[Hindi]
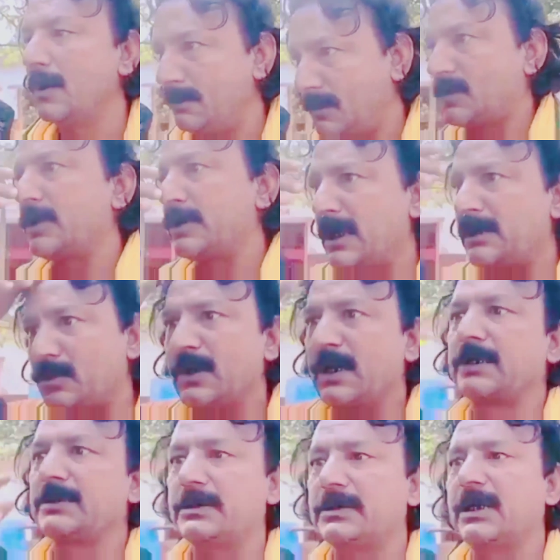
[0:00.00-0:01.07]
हम करीखा
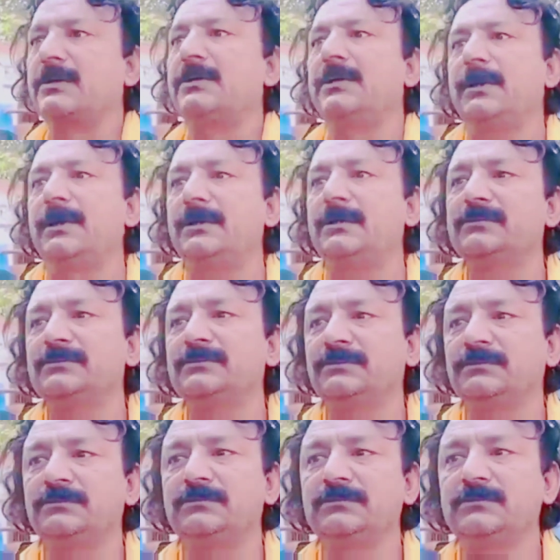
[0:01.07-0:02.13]
चूना के टीका कैले बने